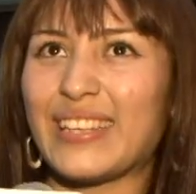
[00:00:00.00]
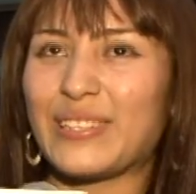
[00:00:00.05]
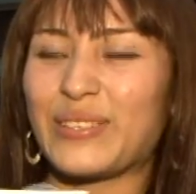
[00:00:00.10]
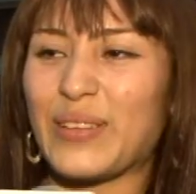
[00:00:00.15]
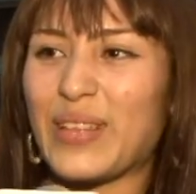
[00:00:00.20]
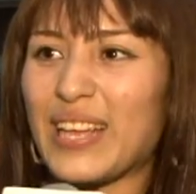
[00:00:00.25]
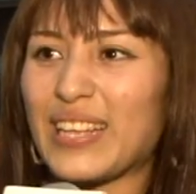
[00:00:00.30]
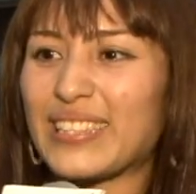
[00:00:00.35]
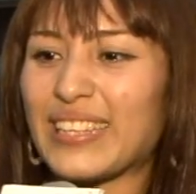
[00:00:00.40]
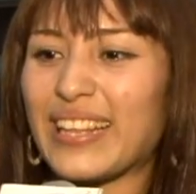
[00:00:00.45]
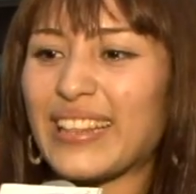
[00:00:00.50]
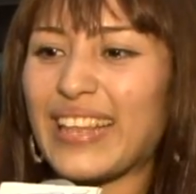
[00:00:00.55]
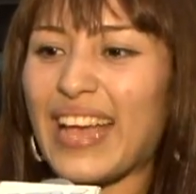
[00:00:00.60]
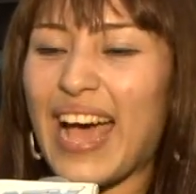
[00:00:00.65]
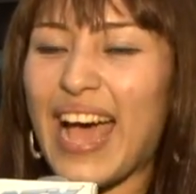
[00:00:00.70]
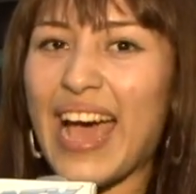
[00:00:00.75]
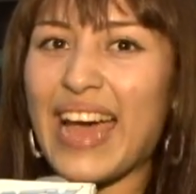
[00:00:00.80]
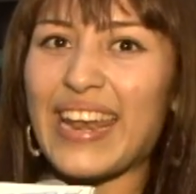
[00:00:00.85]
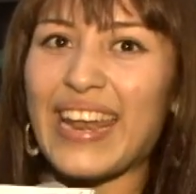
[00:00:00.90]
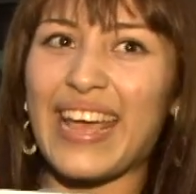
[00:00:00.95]
la ciudad de
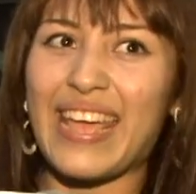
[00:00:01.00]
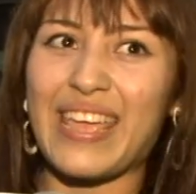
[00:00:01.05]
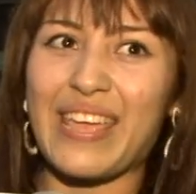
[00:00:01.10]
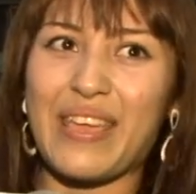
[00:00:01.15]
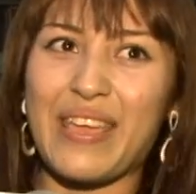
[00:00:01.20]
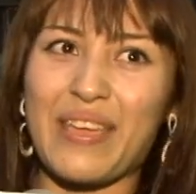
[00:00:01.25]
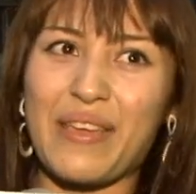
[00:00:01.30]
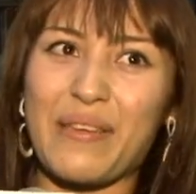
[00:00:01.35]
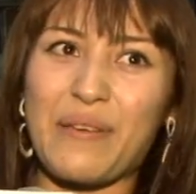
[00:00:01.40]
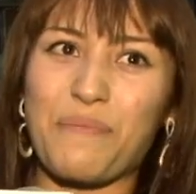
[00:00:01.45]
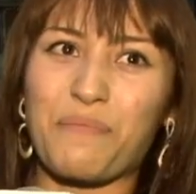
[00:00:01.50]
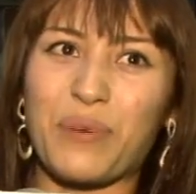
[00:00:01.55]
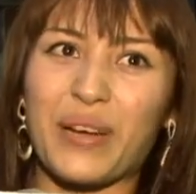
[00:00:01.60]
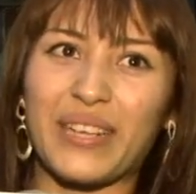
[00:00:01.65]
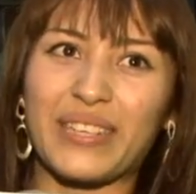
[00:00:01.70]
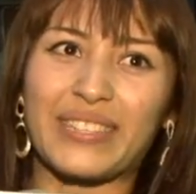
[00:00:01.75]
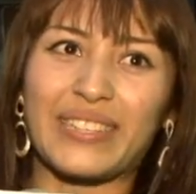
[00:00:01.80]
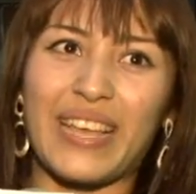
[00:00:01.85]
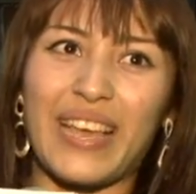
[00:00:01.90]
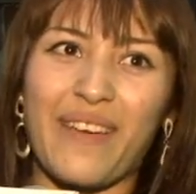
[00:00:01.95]
Santa Ana y
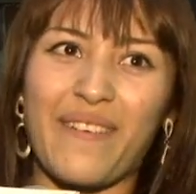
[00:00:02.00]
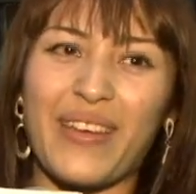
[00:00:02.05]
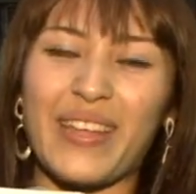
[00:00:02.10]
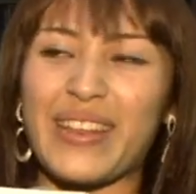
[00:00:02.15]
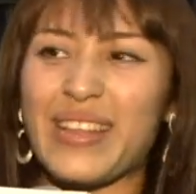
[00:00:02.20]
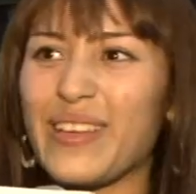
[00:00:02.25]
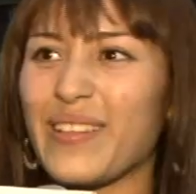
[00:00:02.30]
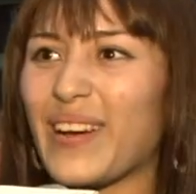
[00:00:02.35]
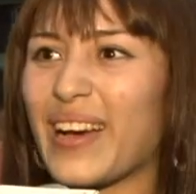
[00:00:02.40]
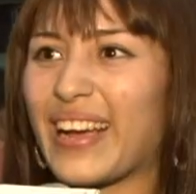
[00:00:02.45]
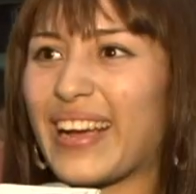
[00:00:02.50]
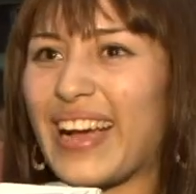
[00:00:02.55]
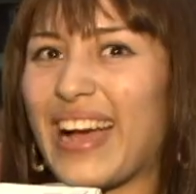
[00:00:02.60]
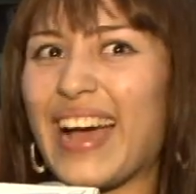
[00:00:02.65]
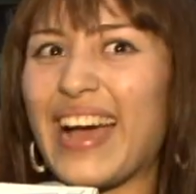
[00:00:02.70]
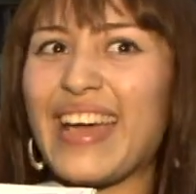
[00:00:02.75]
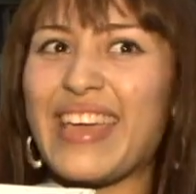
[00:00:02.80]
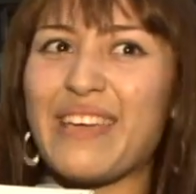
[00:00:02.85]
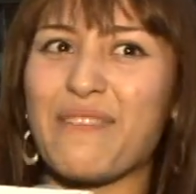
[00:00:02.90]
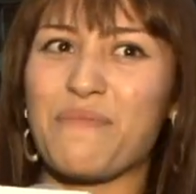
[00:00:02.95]
pues he venido
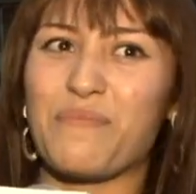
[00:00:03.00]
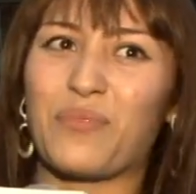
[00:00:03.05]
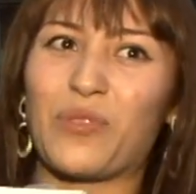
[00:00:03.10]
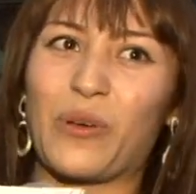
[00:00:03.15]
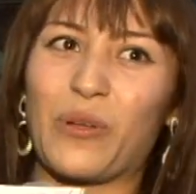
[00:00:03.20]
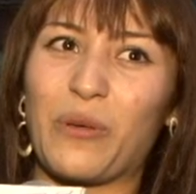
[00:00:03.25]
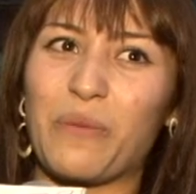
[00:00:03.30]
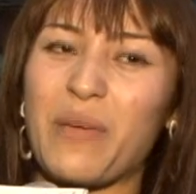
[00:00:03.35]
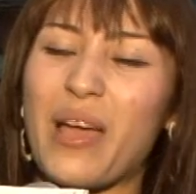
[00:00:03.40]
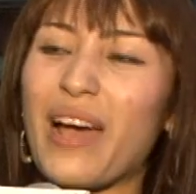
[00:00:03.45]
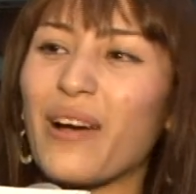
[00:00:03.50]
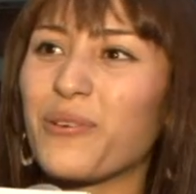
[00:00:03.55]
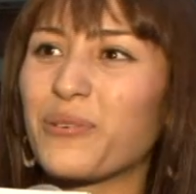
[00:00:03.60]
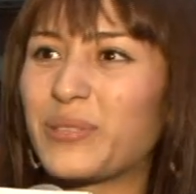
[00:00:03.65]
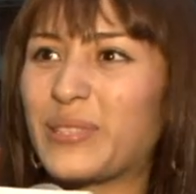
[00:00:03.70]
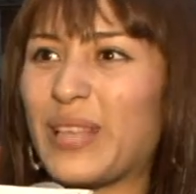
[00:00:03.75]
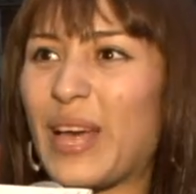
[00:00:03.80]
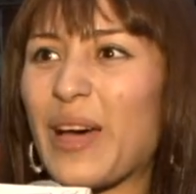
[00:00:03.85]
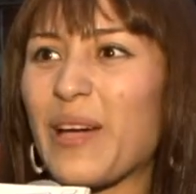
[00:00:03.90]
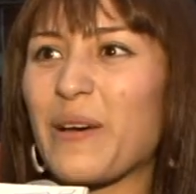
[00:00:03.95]
acá y todo me ha
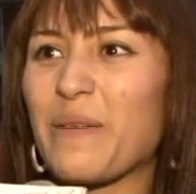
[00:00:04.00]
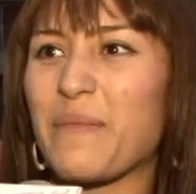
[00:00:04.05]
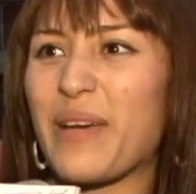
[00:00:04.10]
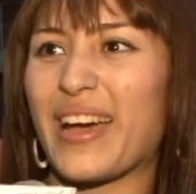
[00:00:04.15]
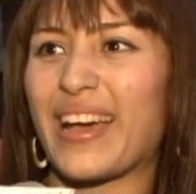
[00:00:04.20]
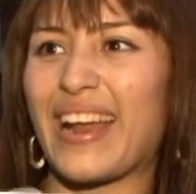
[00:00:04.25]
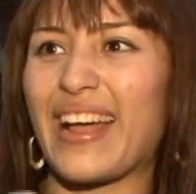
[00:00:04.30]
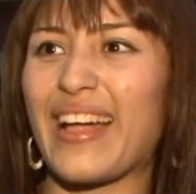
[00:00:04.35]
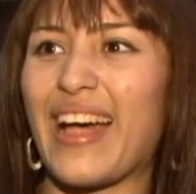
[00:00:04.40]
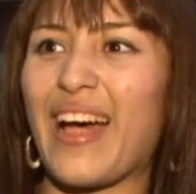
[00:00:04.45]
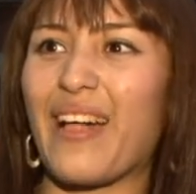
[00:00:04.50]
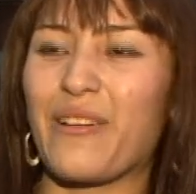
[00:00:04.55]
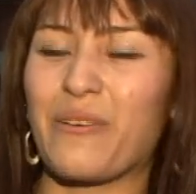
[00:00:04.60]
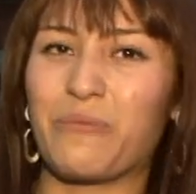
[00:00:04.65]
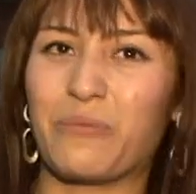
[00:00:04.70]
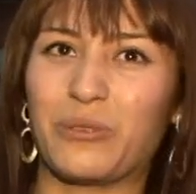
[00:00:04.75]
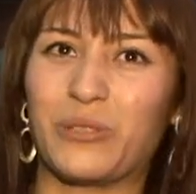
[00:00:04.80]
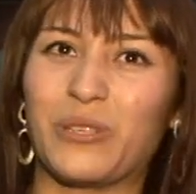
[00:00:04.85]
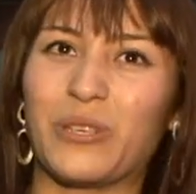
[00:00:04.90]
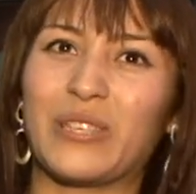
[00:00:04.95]
gustado, me ha
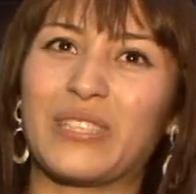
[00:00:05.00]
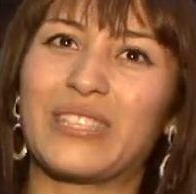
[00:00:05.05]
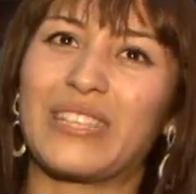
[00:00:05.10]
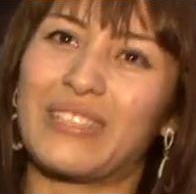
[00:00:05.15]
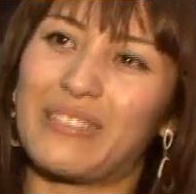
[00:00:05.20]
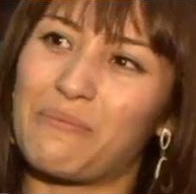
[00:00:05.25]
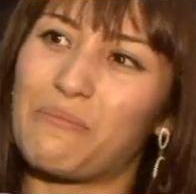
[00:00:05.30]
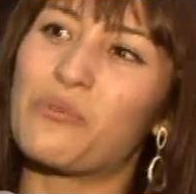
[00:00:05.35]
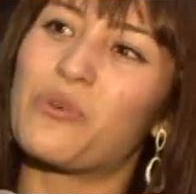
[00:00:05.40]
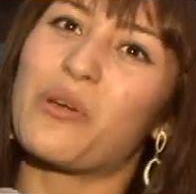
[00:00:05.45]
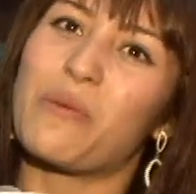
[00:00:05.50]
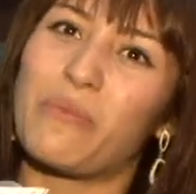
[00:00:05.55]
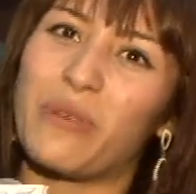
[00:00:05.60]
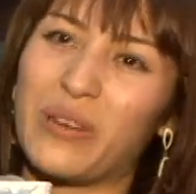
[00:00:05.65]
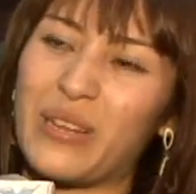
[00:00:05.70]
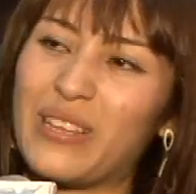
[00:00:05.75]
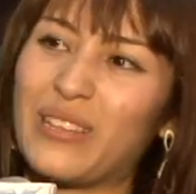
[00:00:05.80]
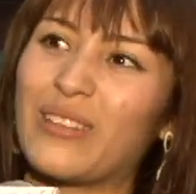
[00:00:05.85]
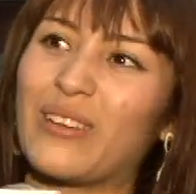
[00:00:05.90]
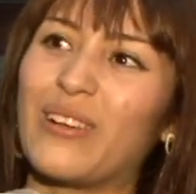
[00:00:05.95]
agradado mucho. muy
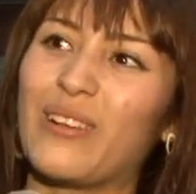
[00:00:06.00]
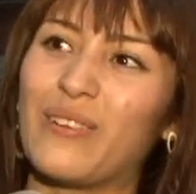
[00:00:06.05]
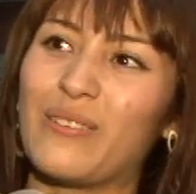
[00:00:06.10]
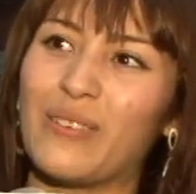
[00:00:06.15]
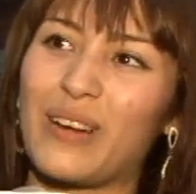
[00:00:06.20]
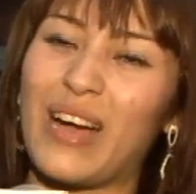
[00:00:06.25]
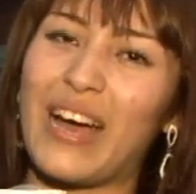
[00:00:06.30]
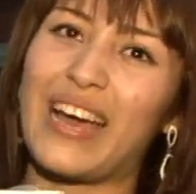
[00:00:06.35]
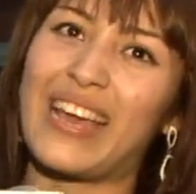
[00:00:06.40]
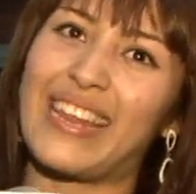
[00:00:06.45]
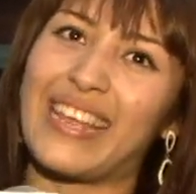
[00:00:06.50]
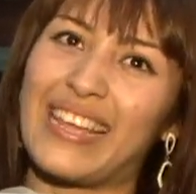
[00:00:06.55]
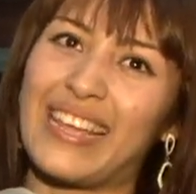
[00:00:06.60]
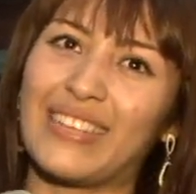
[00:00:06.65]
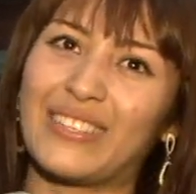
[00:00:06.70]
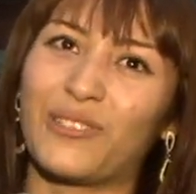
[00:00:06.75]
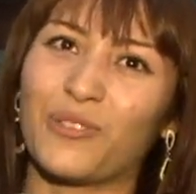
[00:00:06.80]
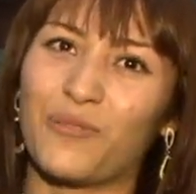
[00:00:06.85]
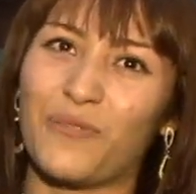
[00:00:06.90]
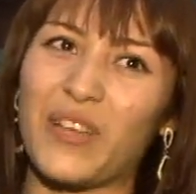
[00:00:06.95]
bonito el lugar
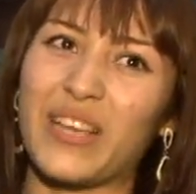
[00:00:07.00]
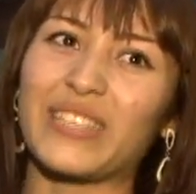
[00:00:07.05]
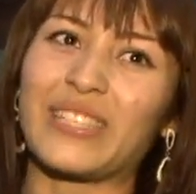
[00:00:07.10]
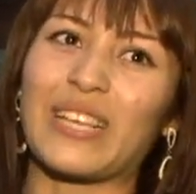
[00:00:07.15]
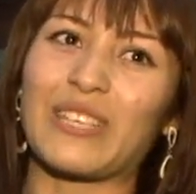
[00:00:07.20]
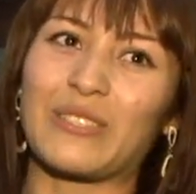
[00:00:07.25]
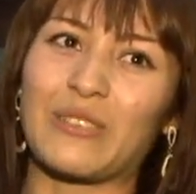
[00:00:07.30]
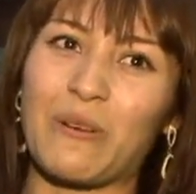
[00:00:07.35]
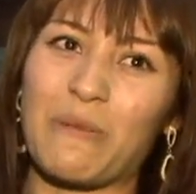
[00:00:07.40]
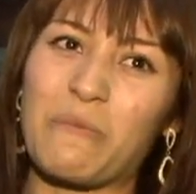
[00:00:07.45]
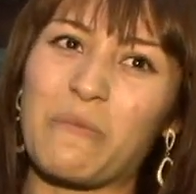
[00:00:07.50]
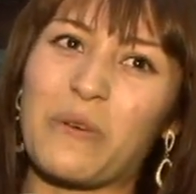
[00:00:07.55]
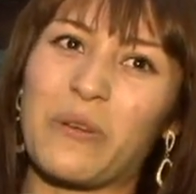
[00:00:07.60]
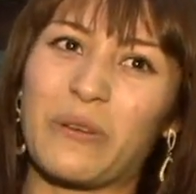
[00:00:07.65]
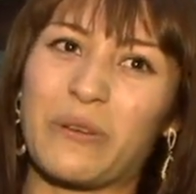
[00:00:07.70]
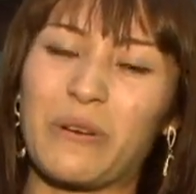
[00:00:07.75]
y sus fiestas son muy